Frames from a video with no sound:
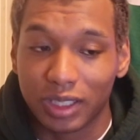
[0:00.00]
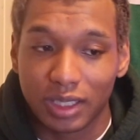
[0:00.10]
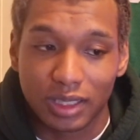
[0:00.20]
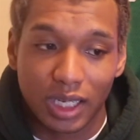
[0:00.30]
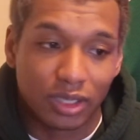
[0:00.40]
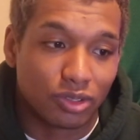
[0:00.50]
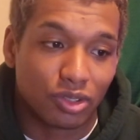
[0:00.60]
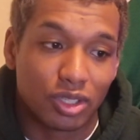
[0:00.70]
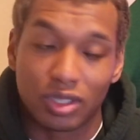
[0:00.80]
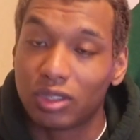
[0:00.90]
てくださいあの
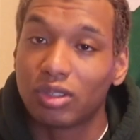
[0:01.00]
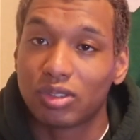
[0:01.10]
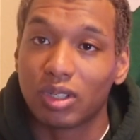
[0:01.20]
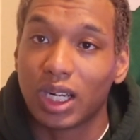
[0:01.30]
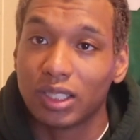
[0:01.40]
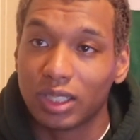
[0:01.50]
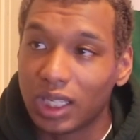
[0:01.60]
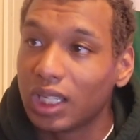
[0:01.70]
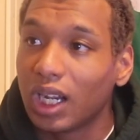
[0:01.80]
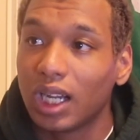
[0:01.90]
それぞれ特徴があるので
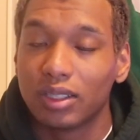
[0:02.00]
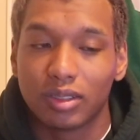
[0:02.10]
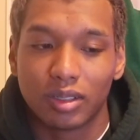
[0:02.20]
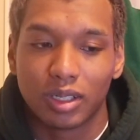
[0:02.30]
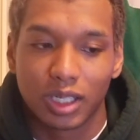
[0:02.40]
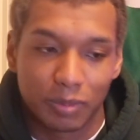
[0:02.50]
あの、